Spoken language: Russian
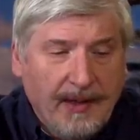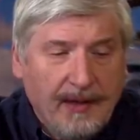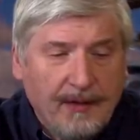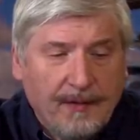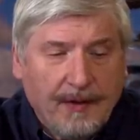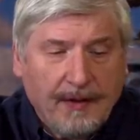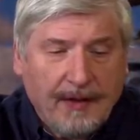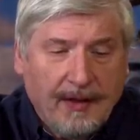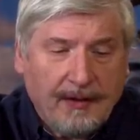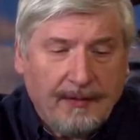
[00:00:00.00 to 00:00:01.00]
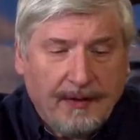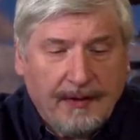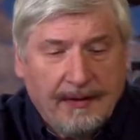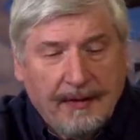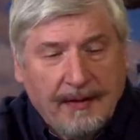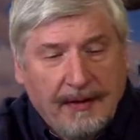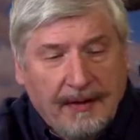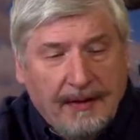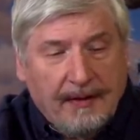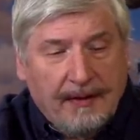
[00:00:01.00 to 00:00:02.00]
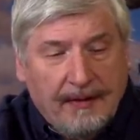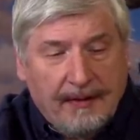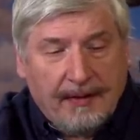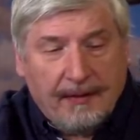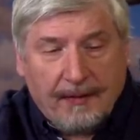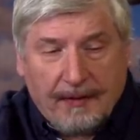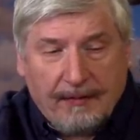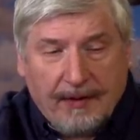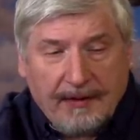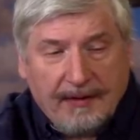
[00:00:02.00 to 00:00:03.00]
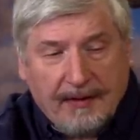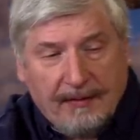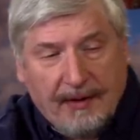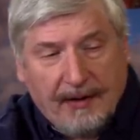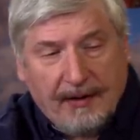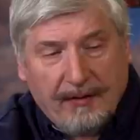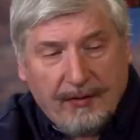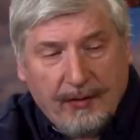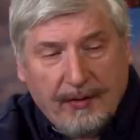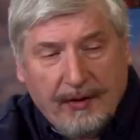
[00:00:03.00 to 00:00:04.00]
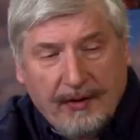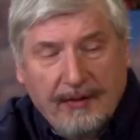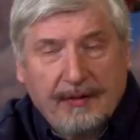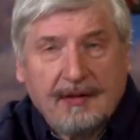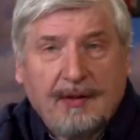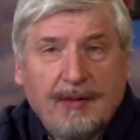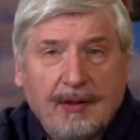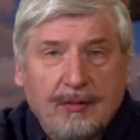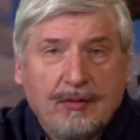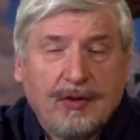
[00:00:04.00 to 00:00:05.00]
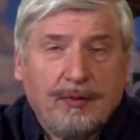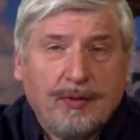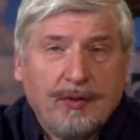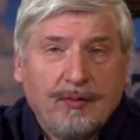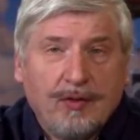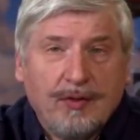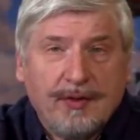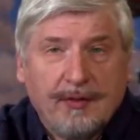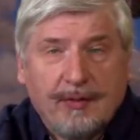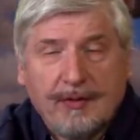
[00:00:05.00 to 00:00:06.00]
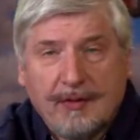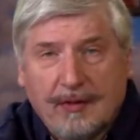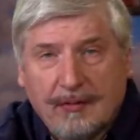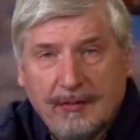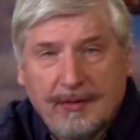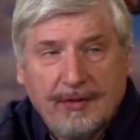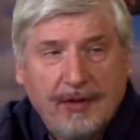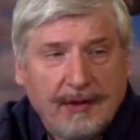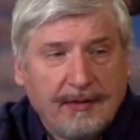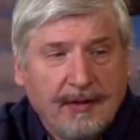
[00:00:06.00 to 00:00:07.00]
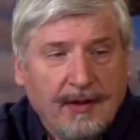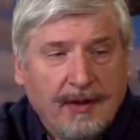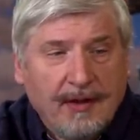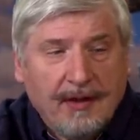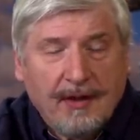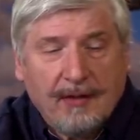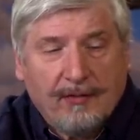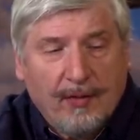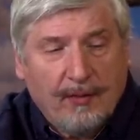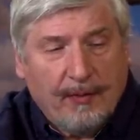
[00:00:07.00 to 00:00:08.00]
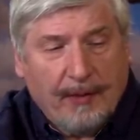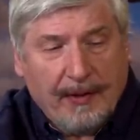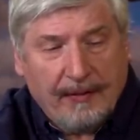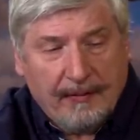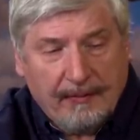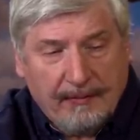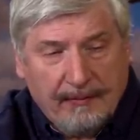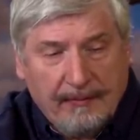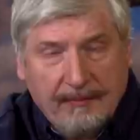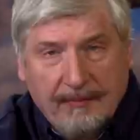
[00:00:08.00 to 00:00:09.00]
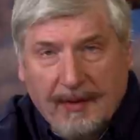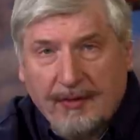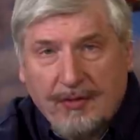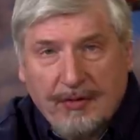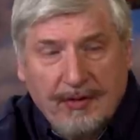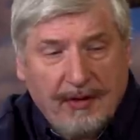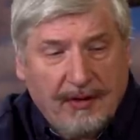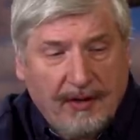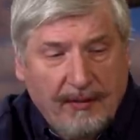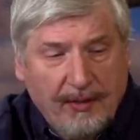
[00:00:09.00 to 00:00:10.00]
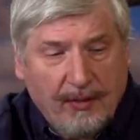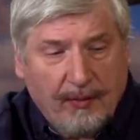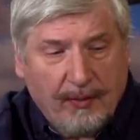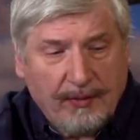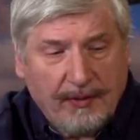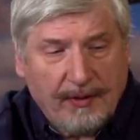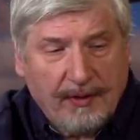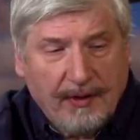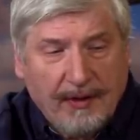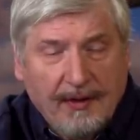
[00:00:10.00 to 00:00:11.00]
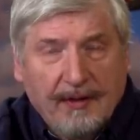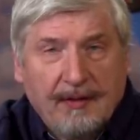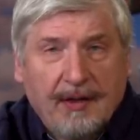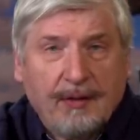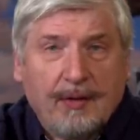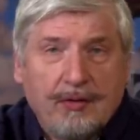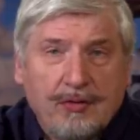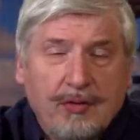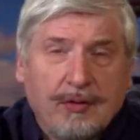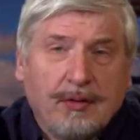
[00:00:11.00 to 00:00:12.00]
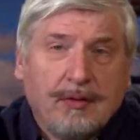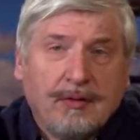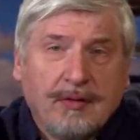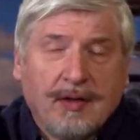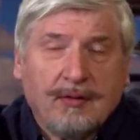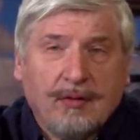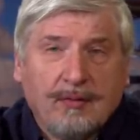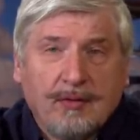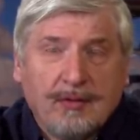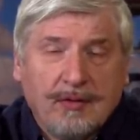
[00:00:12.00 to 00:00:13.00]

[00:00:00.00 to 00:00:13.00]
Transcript: Ilford, Акфа – Э, Илфорд в разных вариантах. Все-таки самое лучшее по эмульсии, по зерну сейчас, это Фома Пан. Я ничего не рекламирую, просто даю отчет о том,